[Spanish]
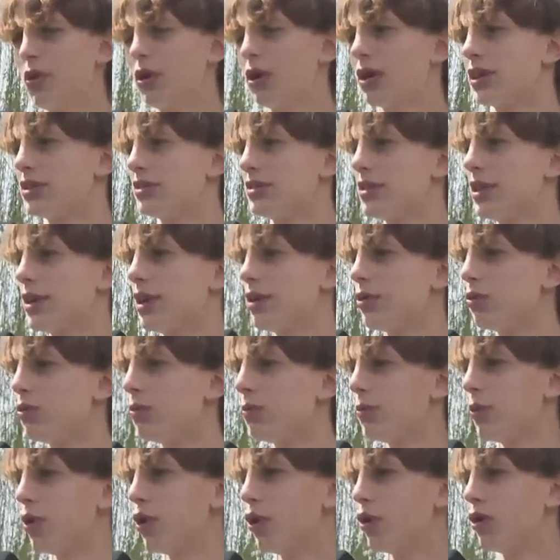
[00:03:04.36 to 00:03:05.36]
puedo alcanzar
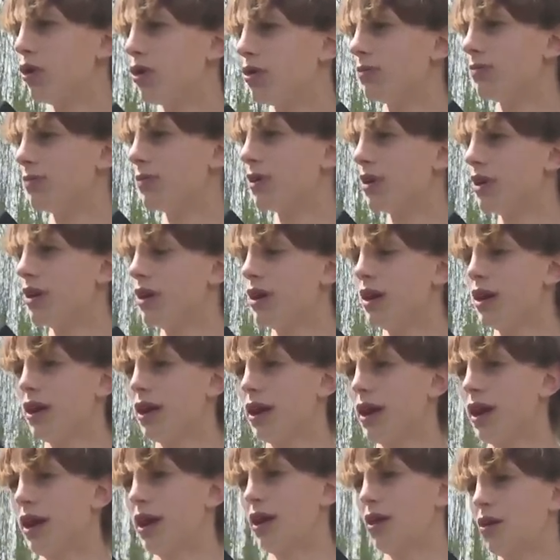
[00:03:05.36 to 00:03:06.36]
algún podio.
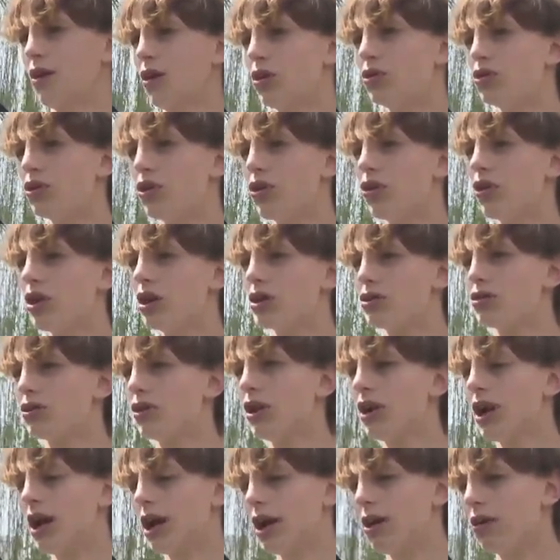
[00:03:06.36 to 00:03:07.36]
En los otros dos
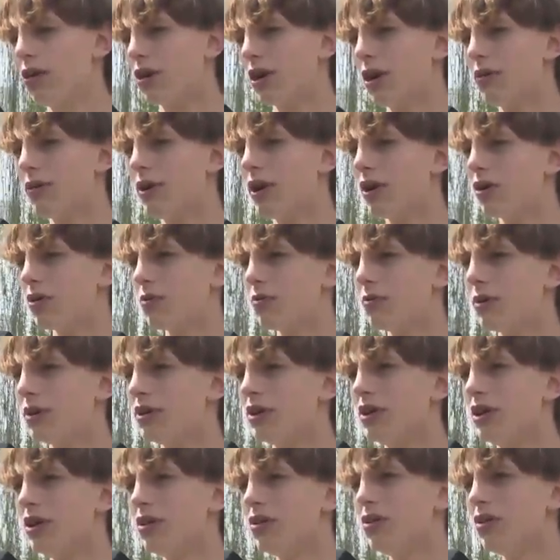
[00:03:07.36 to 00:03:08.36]
nacionales a los que había
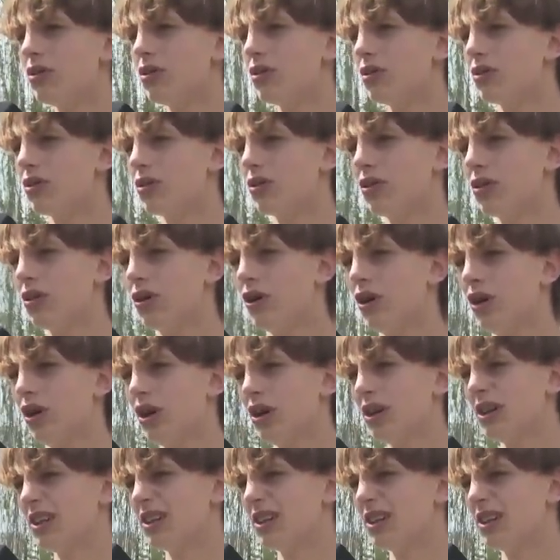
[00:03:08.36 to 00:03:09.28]
competido